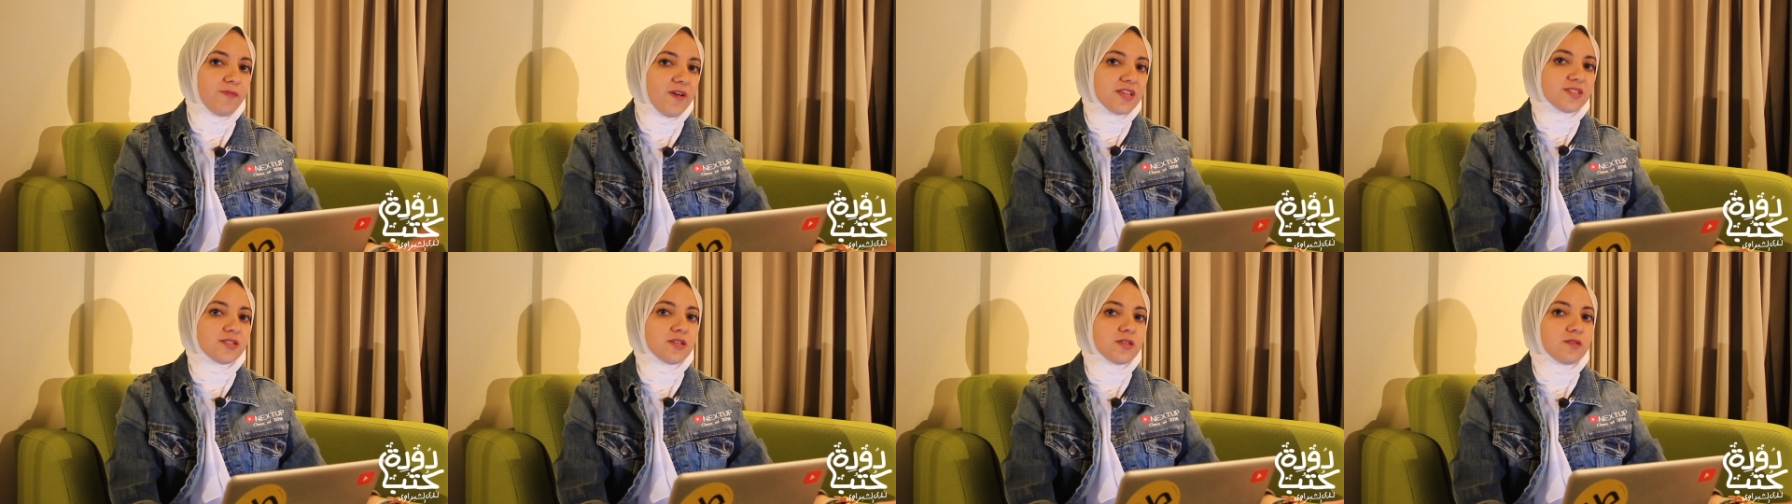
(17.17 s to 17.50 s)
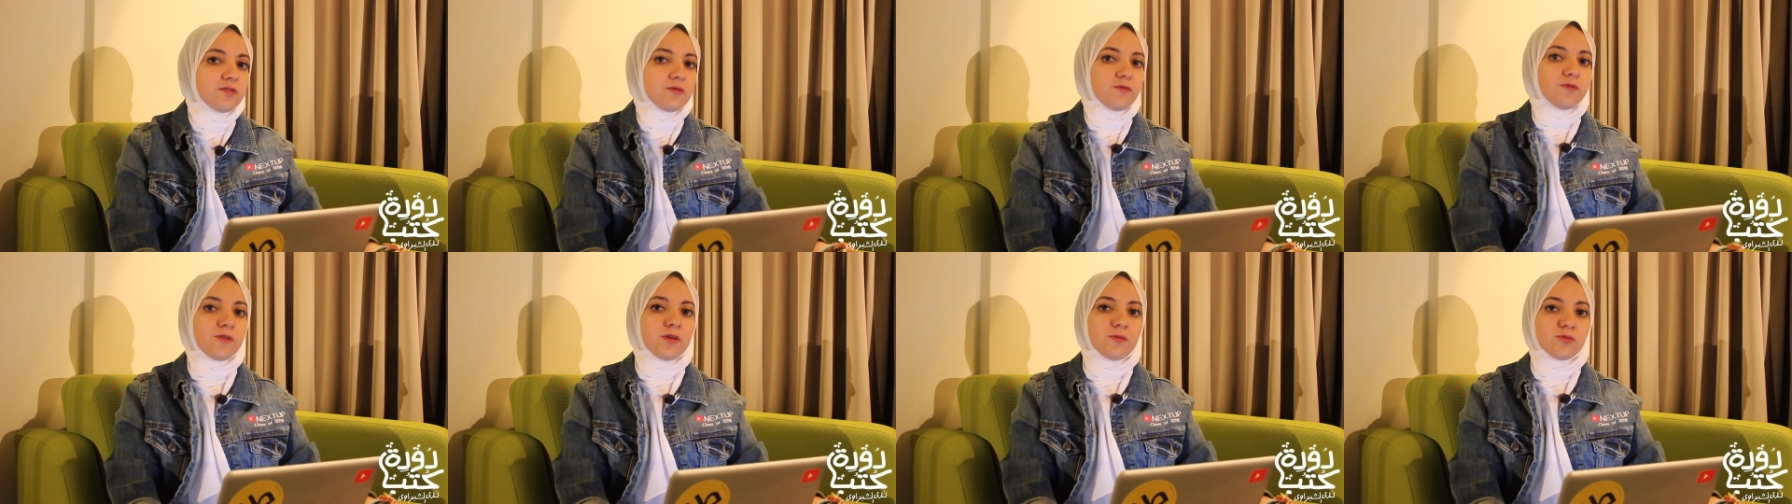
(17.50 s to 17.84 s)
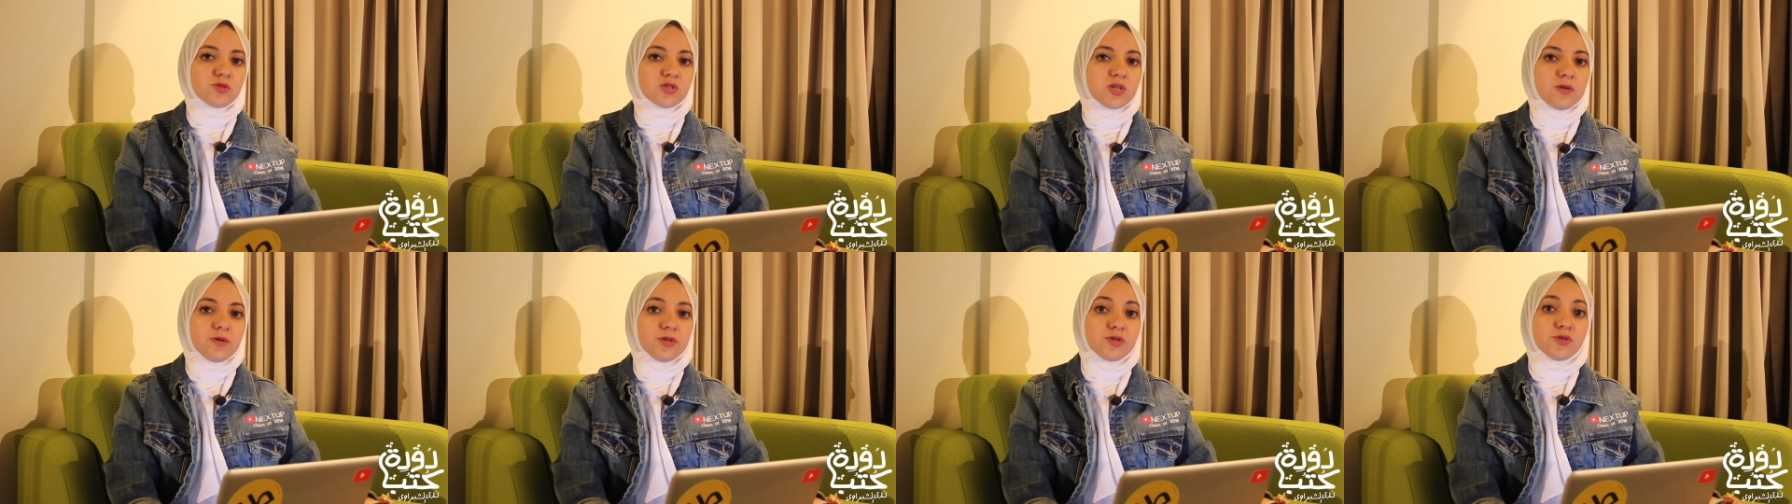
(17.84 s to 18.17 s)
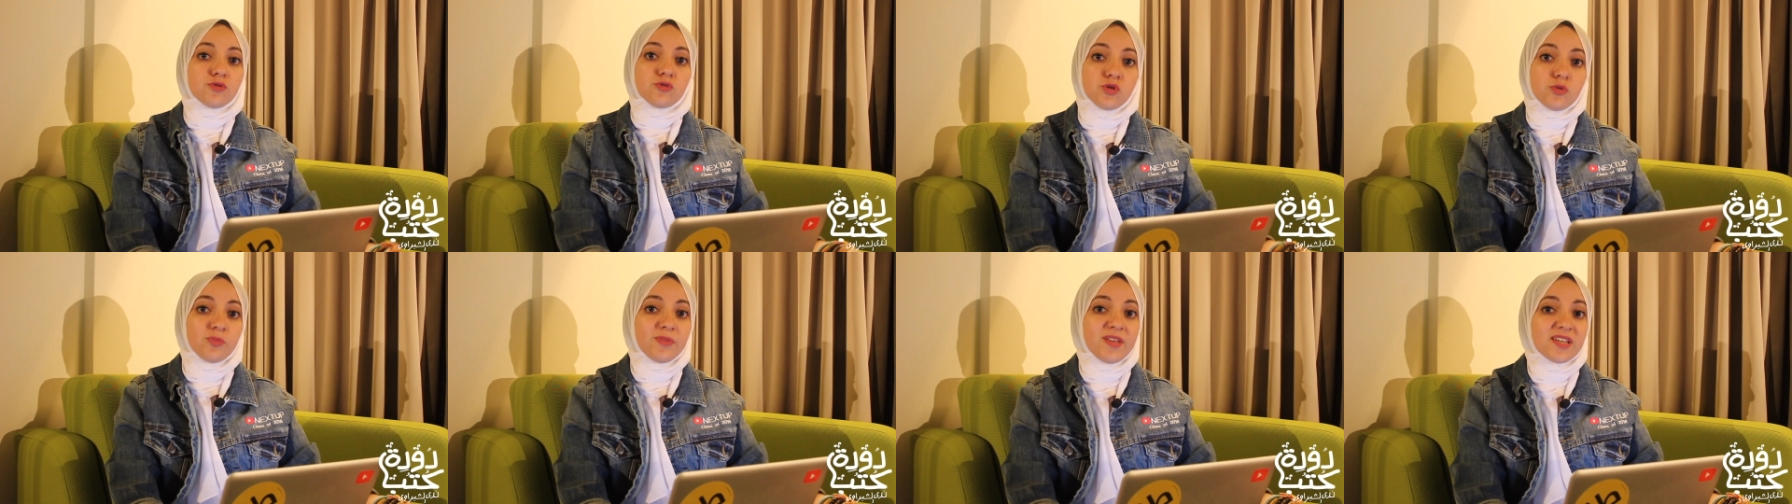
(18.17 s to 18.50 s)
فازت في مسابقه
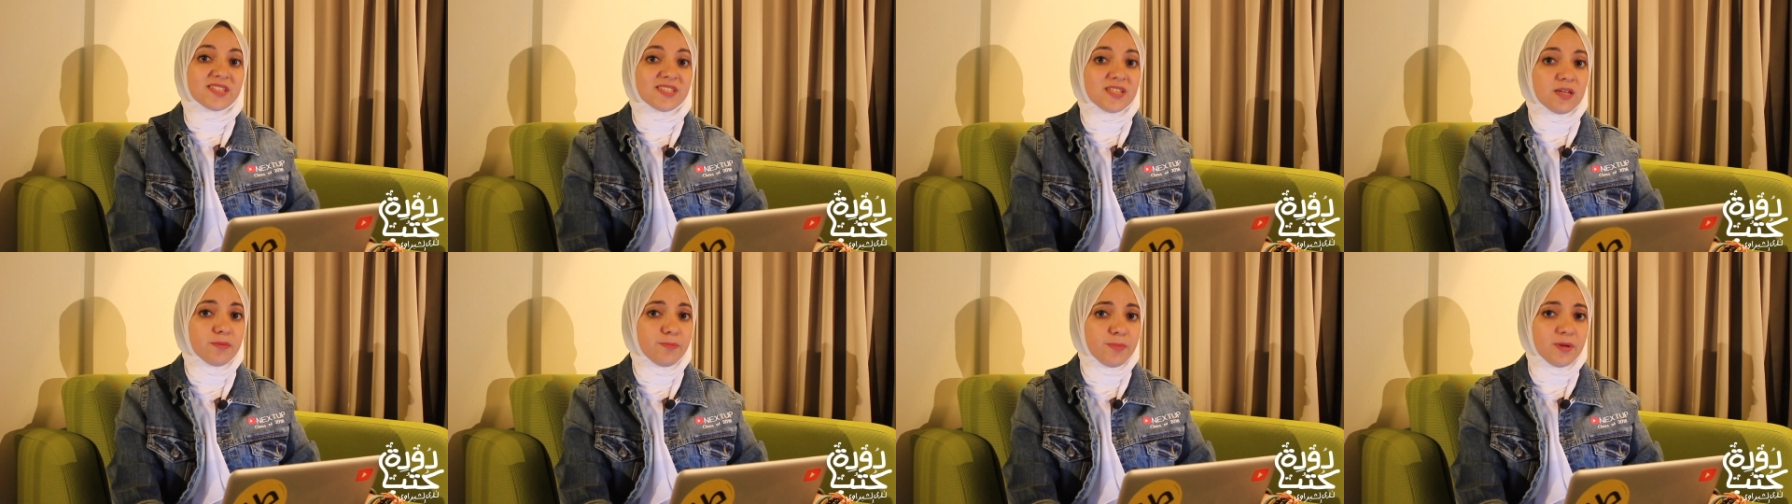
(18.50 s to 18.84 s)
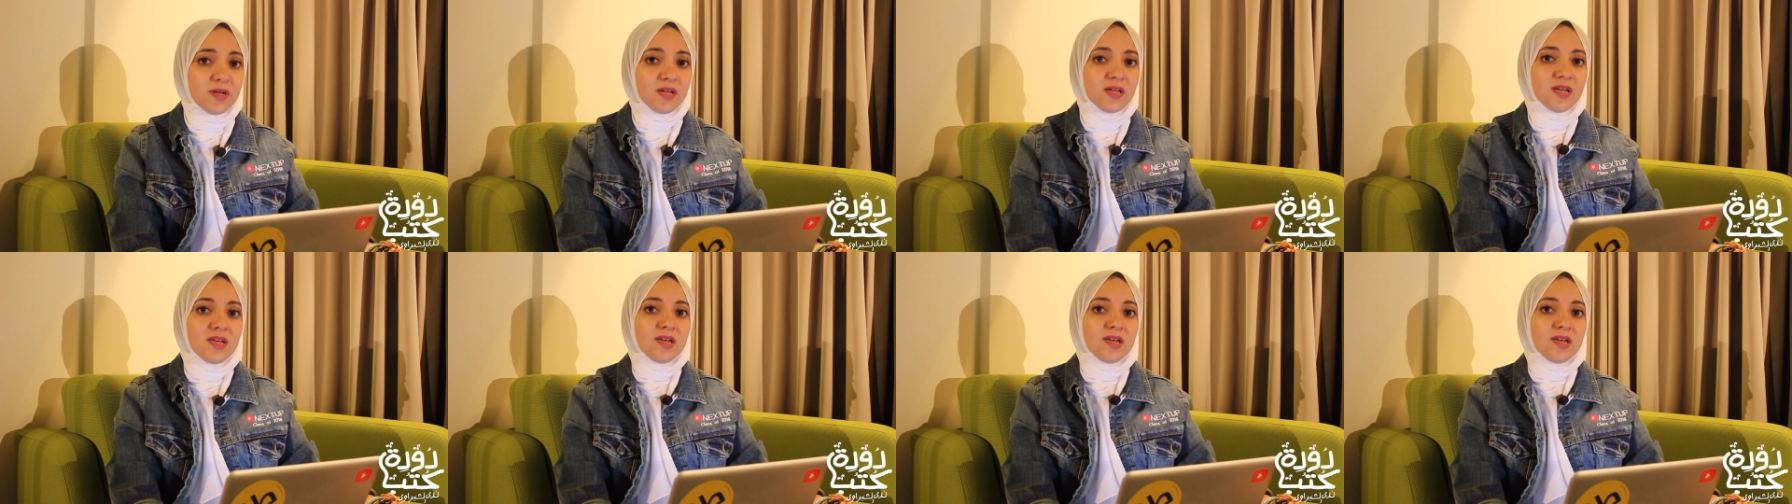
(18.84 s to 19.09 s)
يوتيوب نيكست اب